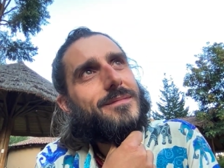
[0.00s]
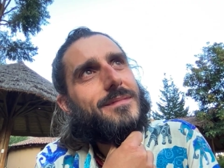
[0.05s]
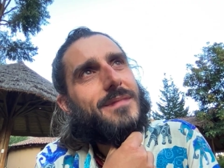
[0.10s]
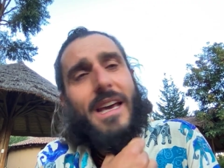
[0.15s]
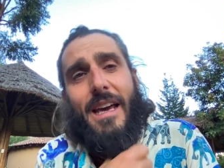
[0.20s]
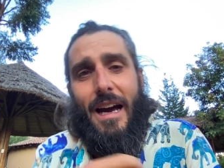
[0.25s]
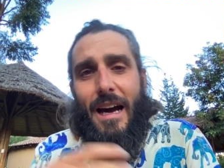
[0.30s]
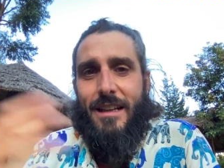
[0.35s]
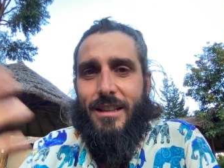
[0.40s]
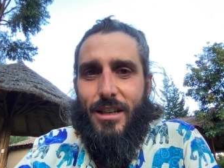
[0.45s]

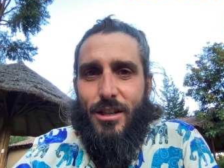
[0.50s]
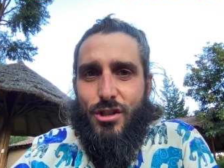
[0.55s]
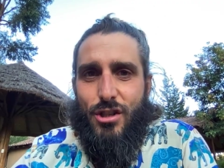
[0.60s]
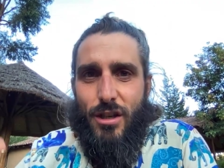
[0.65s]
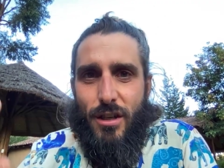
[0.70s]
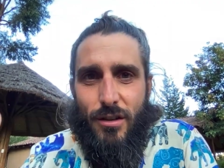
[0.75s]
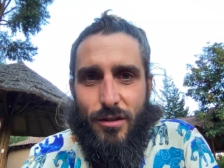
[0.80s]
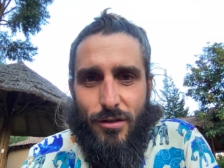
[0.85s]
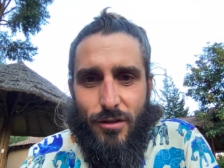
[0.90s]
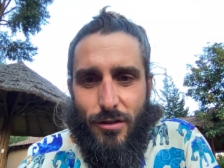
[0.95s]
e ha
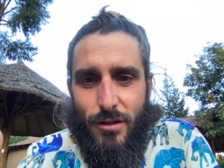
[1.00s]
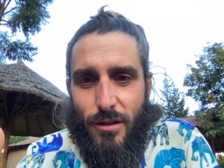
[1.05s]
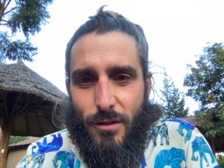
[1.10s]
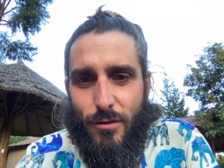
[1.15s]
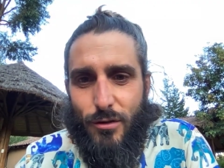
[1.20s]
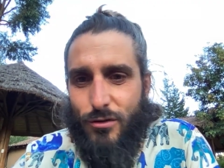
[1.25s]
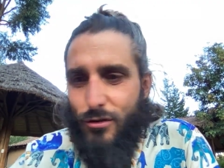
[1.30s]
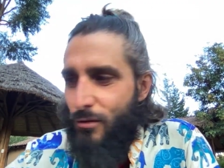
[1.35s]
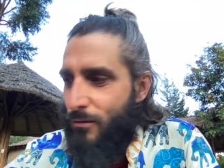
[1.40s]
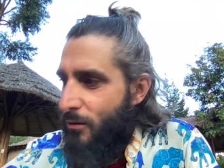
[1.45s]
deciso in
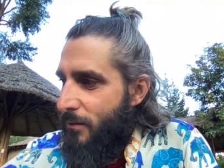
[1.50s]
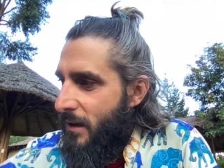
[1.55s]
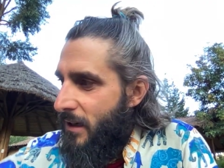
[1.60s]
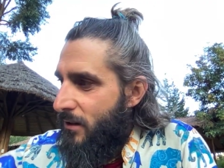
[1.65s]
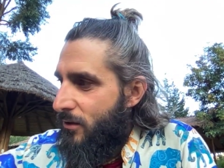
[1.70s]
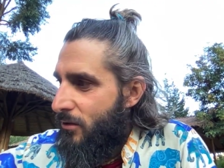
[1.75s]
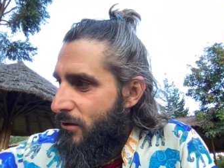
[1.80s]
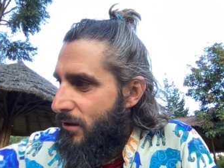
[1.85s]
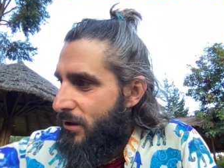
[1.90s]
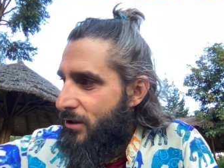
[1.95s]
questo
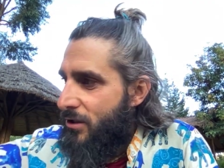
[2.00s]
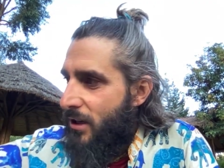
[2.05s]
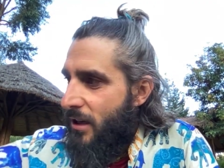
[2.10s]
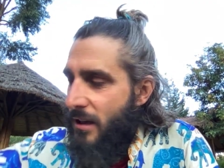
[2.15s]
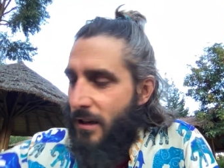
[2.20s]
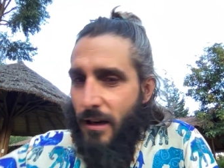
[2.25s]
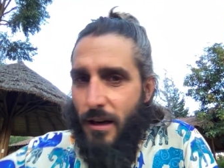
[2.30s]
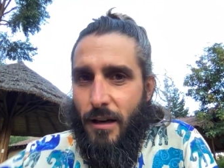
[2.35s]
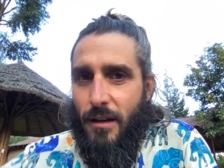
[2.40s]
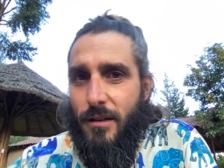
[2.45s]
momento di
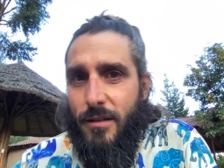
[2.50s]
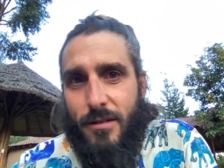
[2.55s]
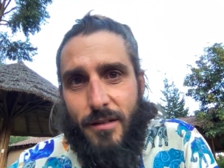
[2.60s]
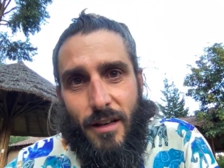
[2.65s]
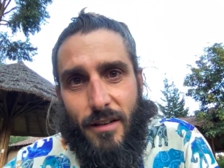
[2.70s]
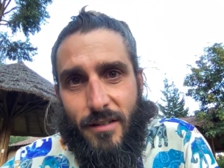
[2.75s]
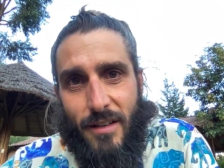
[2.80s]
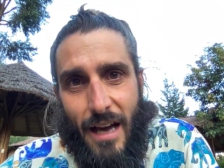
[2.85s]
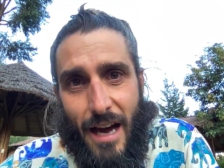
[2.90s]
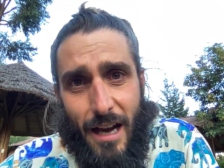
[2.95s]
scegliere
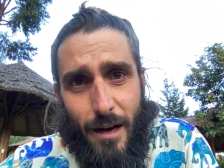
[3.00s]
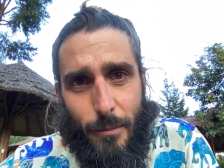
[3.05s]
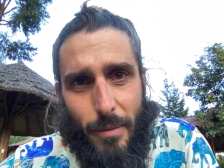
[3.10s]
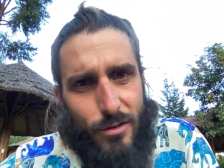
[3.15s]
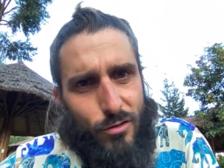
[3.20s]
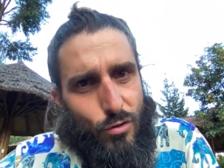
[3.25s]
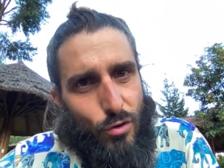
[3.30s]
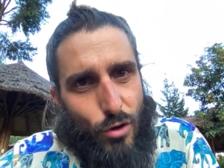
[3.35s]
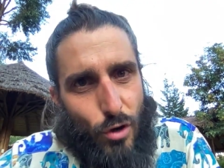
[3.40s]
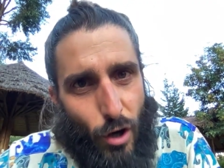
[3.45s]
sta scarpa,
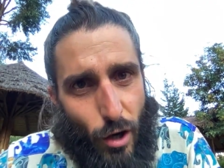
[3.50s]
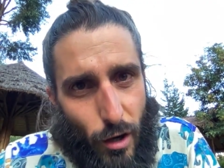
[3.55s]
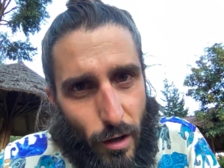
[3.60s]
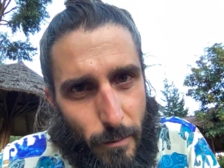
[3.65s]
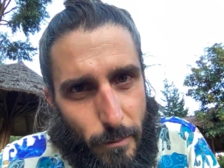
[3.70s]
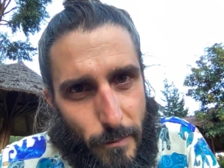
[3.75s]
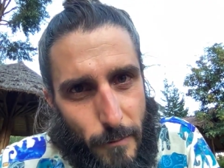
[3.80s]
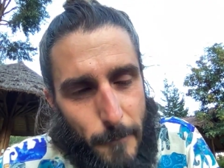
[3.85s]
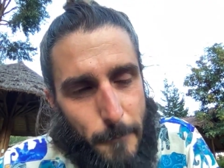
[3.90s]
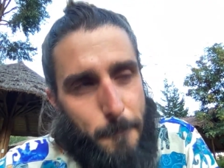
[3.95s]
sto
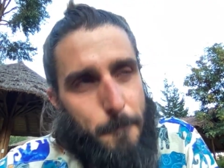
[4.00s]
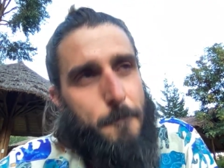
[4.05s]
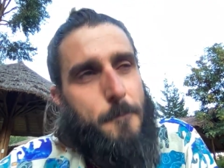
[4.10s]
corpo.